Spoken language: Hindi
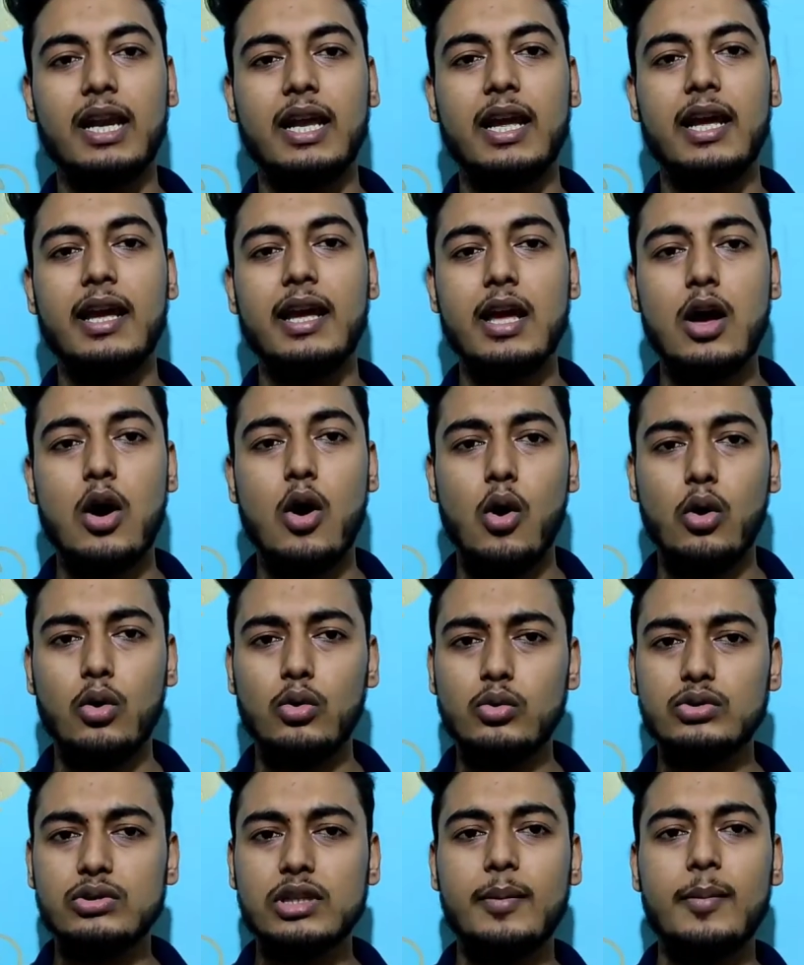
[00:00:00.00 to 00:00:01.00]
हैं और
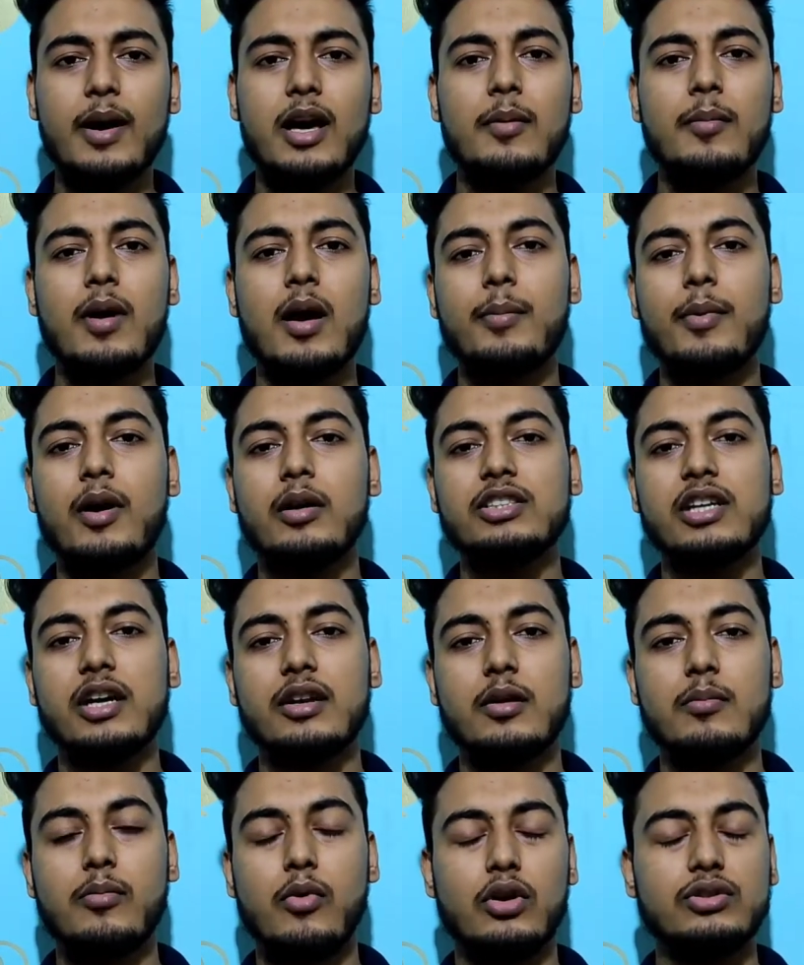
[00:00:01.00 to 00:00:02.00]
उसके बारे में आपका
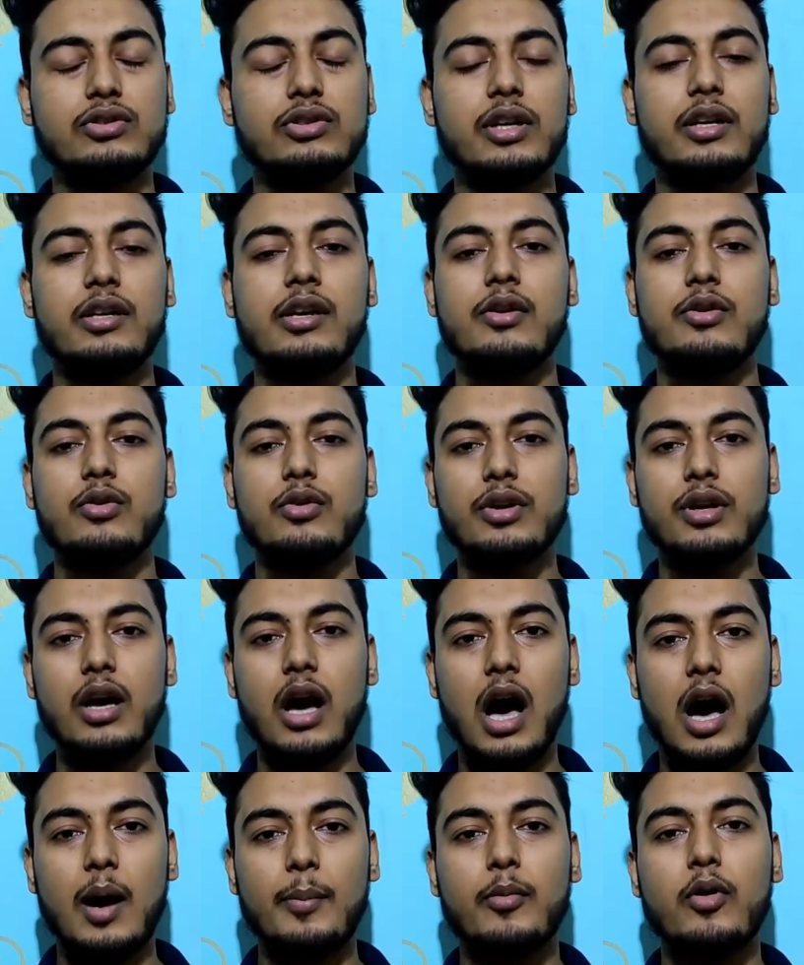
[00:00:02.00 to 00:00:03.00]
जानना बहुत ज़रूरी है क्योंकि
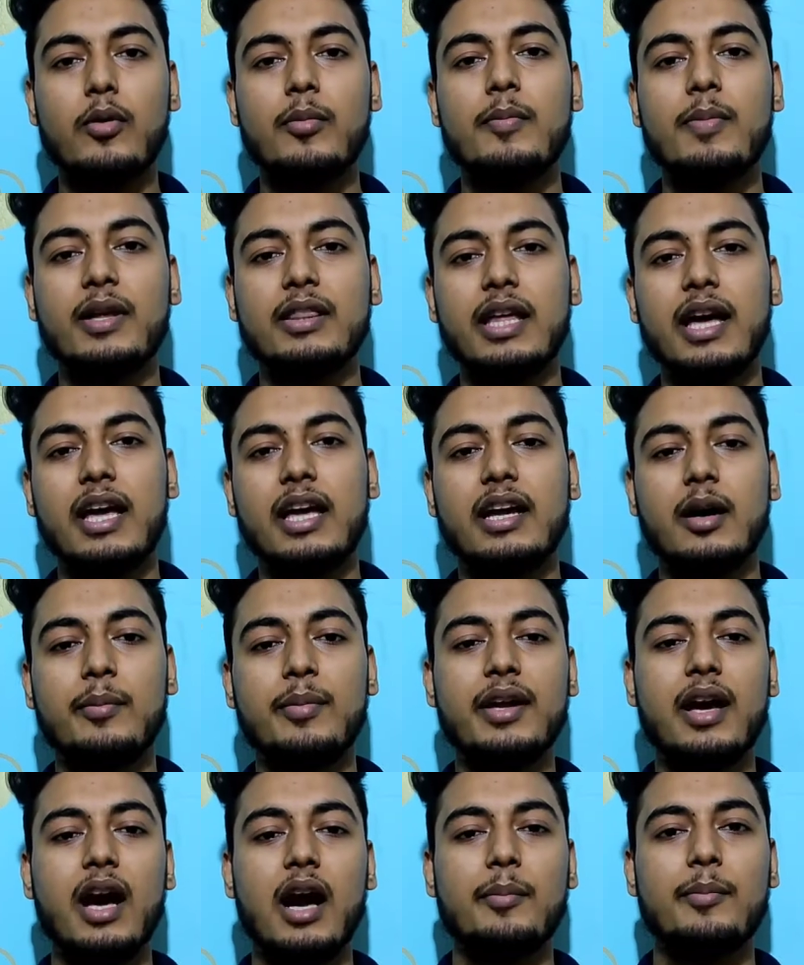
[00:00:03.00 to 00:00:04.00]
आपको भी पता है
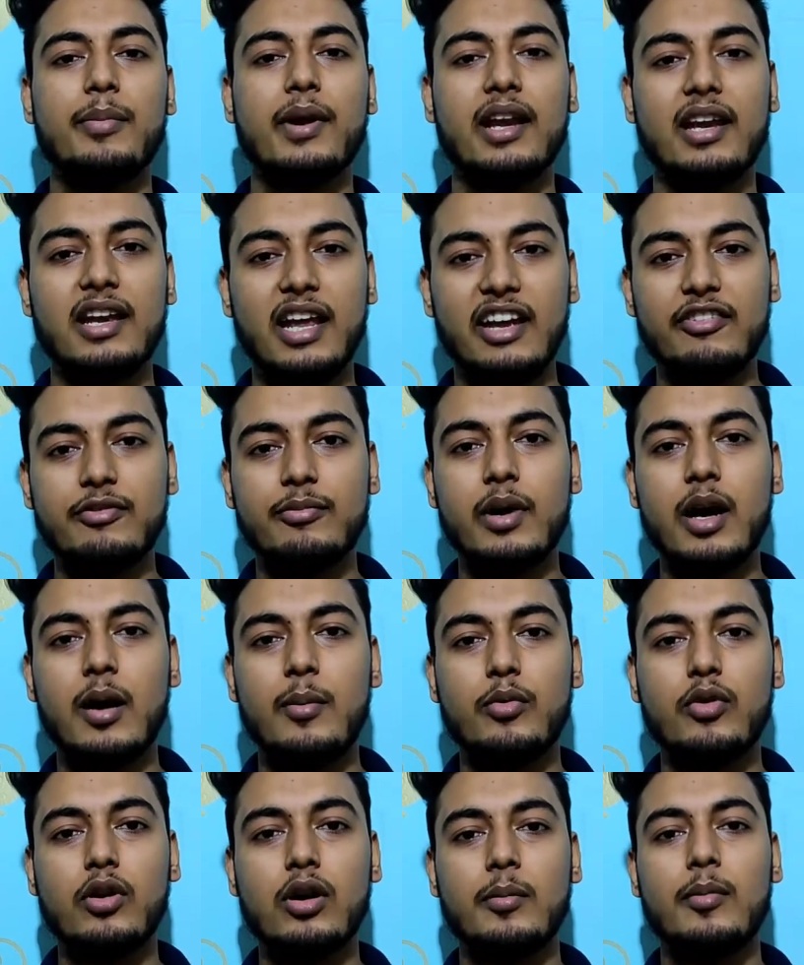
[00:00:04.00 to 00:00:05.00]
कभी आपके लाइफ में
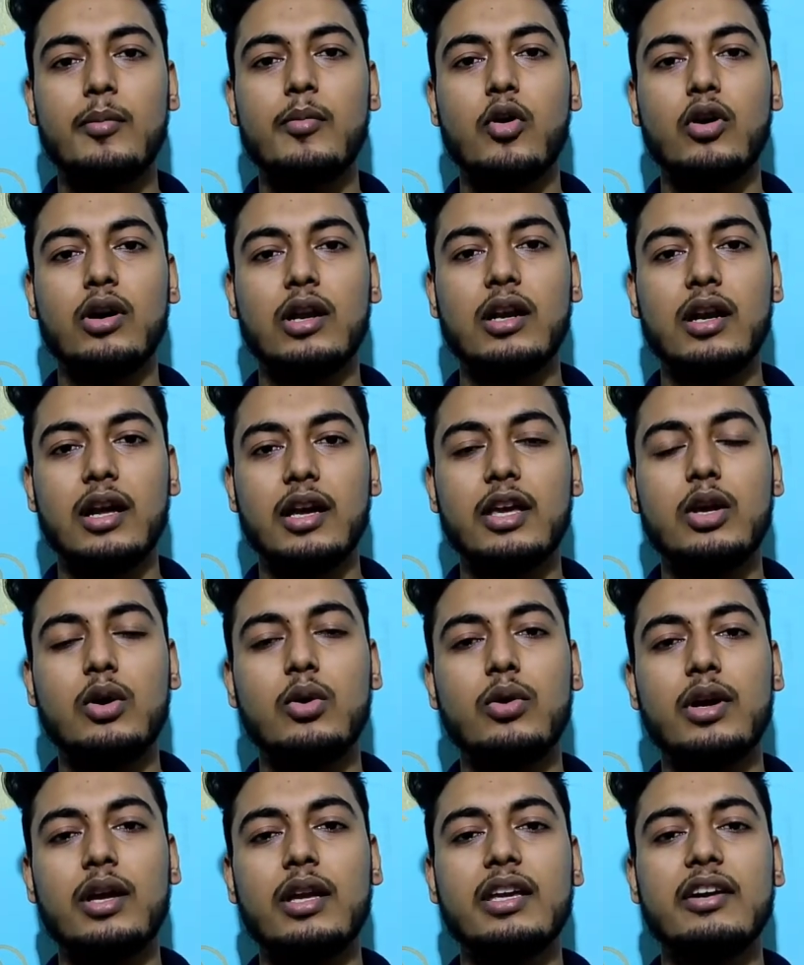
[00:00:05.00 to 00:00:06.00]
आपको कभी बॉटल लगी
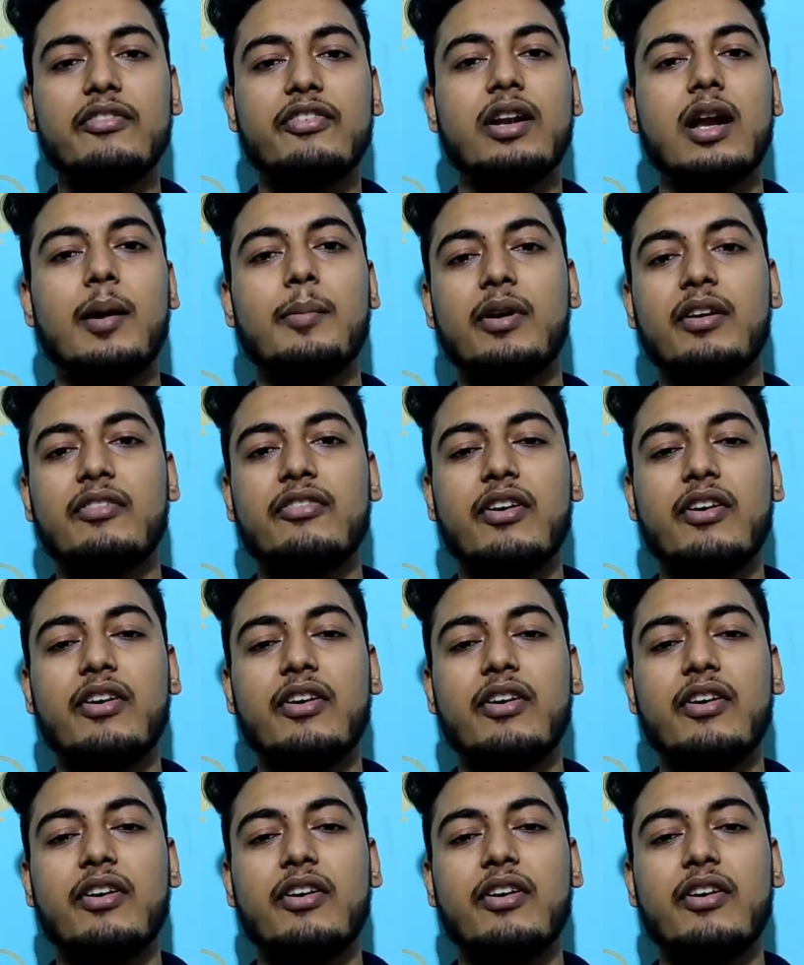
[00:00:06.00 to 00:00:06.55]
होगी या फिर आपके